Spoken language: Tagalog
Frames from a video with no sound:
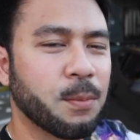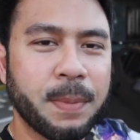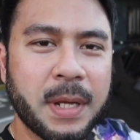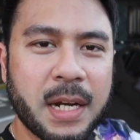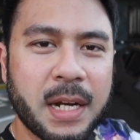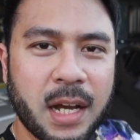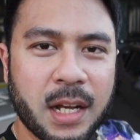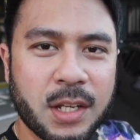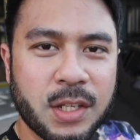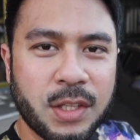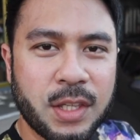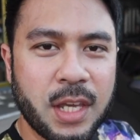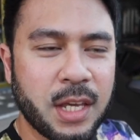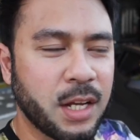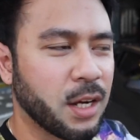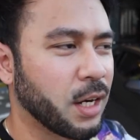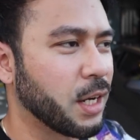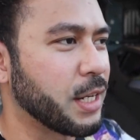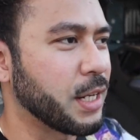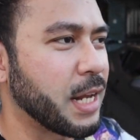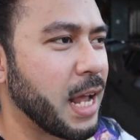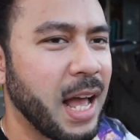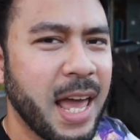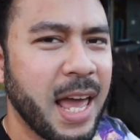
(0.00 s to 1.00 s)
yung
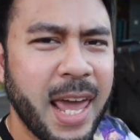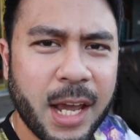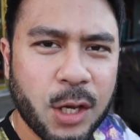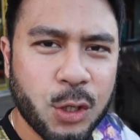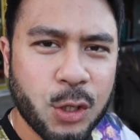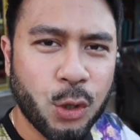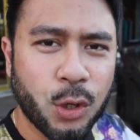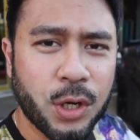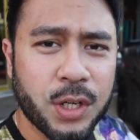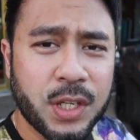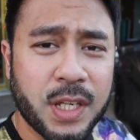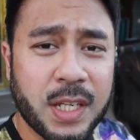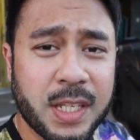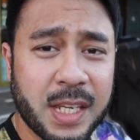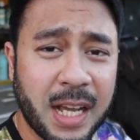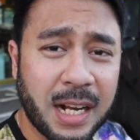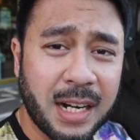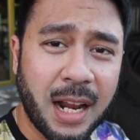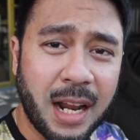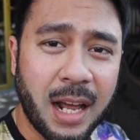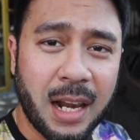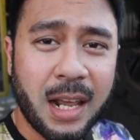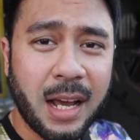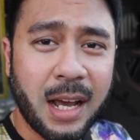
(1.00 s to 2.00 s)
pinaka-sticker niya. Exorcist
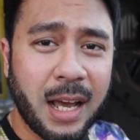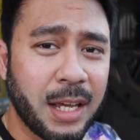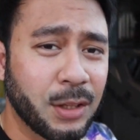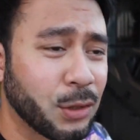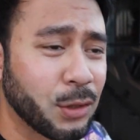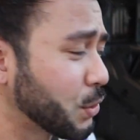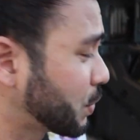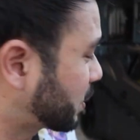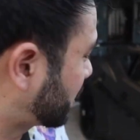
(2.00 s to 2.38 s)
ang nakalagay